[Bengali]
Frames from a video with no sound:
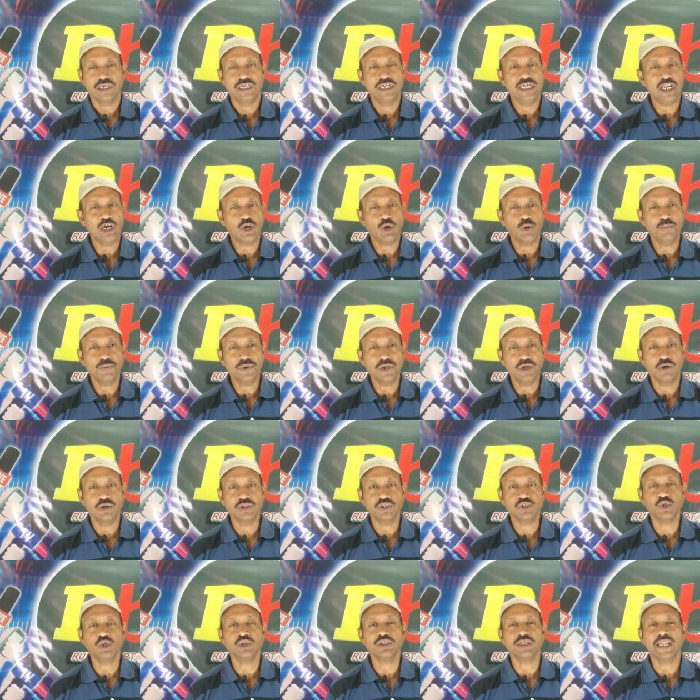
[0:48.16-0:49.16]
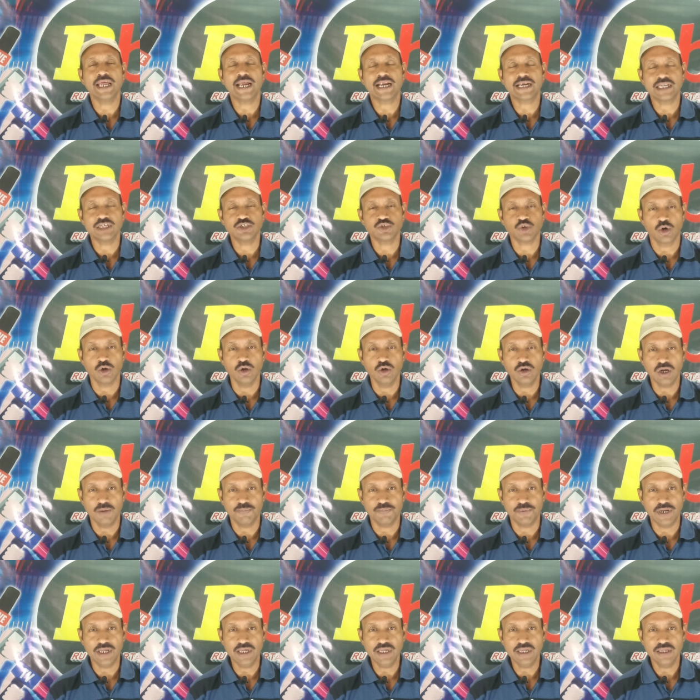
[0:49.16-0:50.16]
কীরকম কী হচ্ছিল তার একটা ঝলক
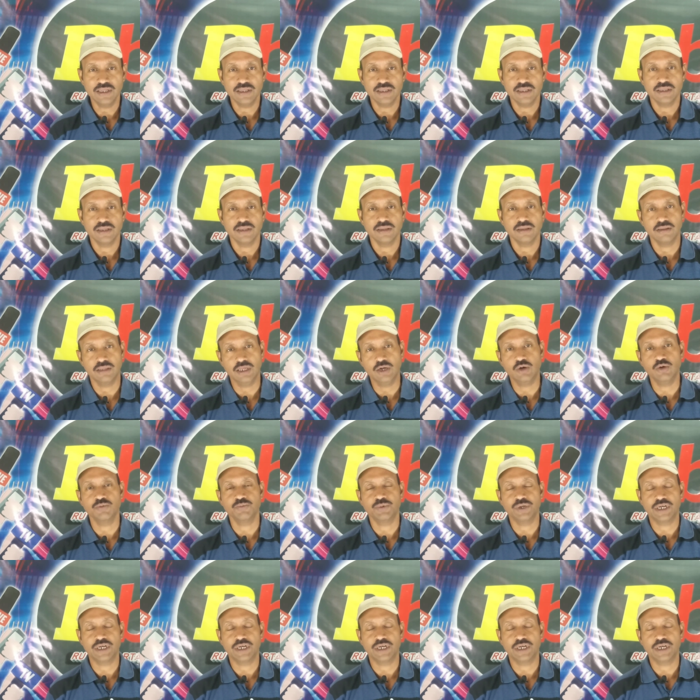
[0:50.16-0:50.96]
আপনারা দেখুন